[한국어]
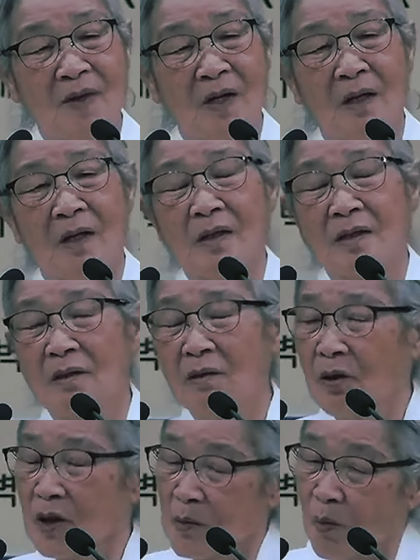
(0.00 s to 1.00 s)
그래서
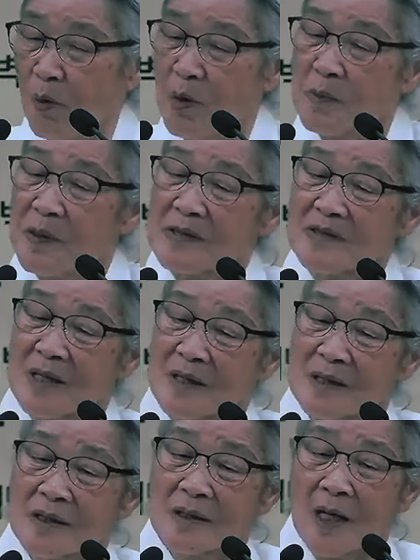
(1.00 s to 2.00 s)
어디 몸이
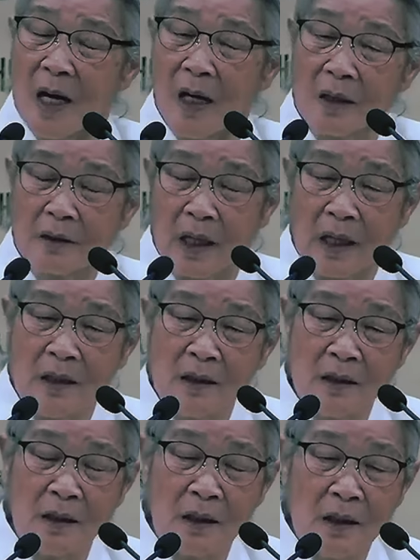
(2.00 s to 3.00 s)
편찮으신가
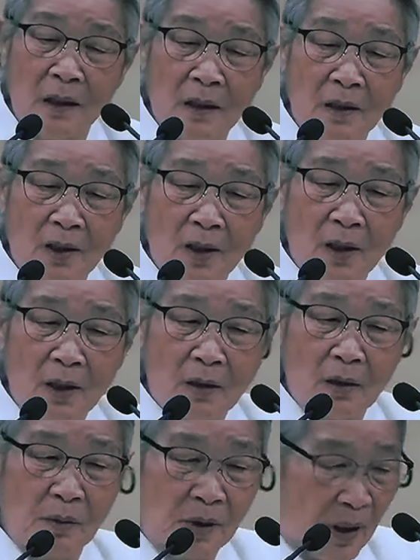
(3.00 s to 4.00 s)
개인이
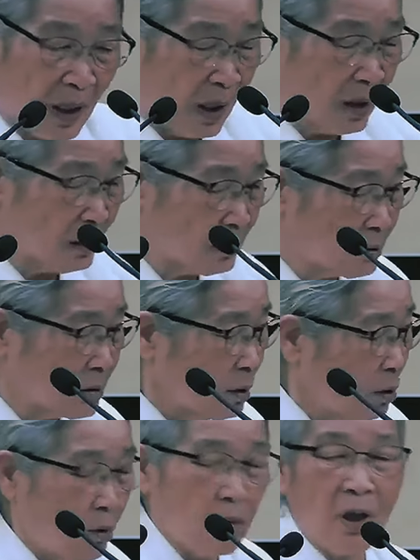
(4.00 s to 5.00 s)
그러면 내가
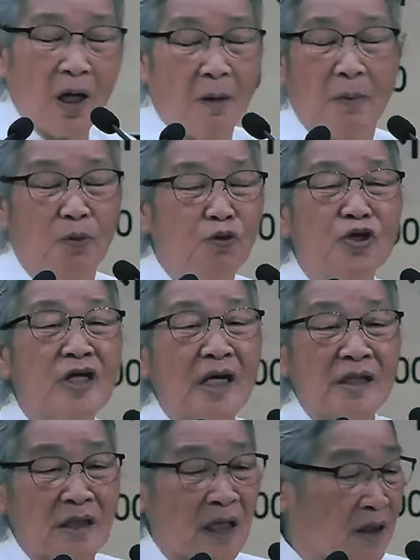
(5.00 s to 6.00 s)
올라가 부득이한
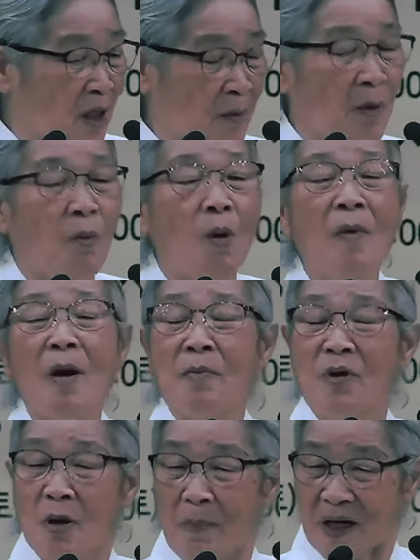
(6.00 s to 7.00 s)
사직이면 몸 아픈
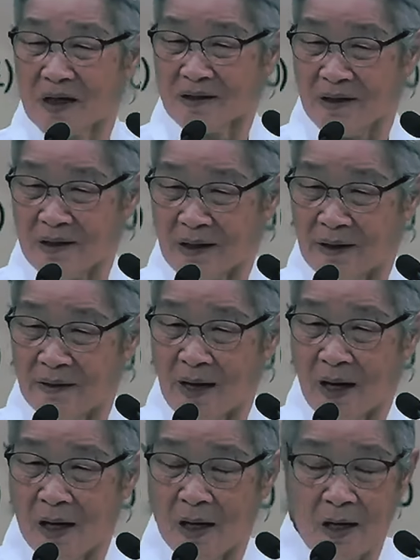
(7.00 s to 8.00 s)
것밖에 더 있겠나
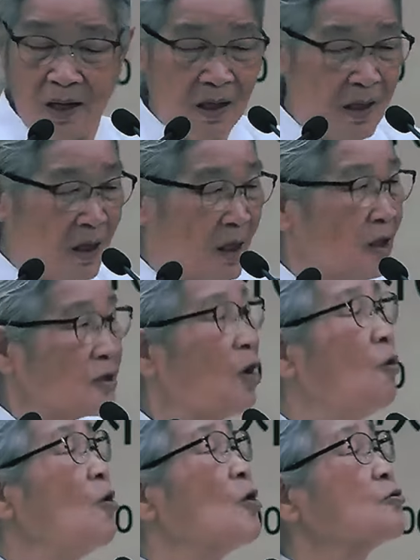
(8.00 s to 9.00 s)

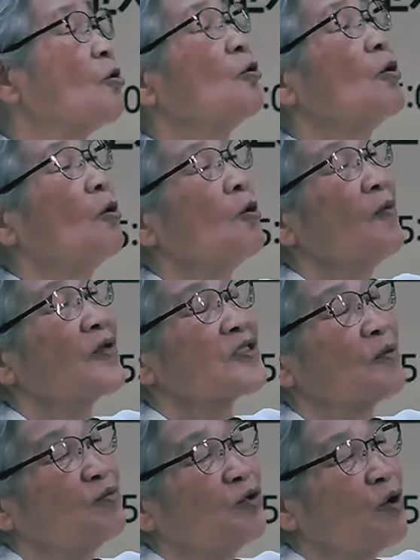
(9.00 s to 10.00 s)
서울로 서울로 올라와서
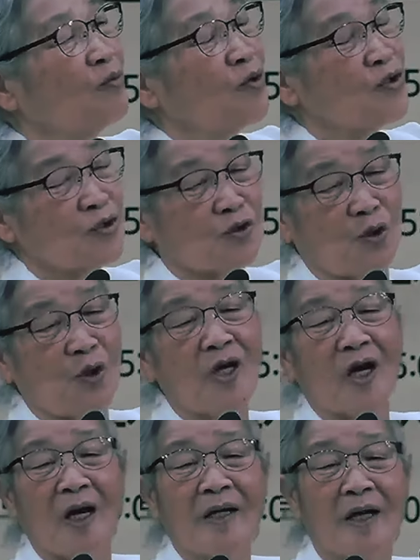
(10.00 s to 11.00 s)
물어 물어서 교회에
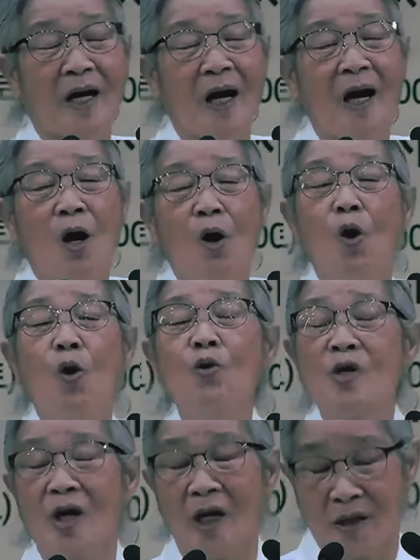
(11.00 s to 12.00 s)
가니까
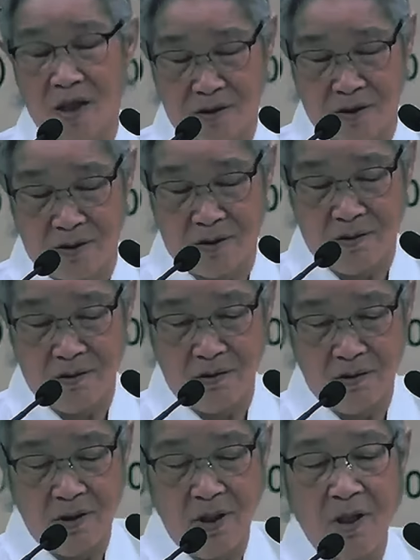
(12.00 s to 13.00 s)
오후가 됐어요.
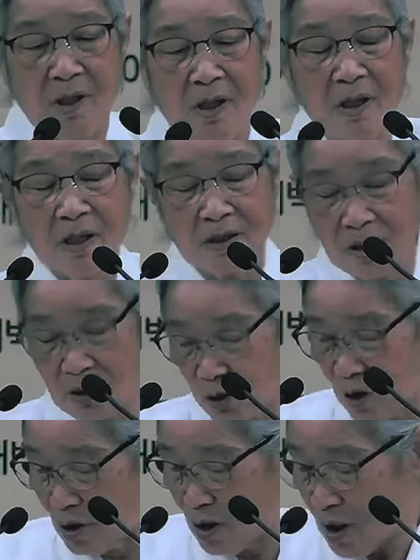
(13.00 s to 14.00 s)
그래서 교회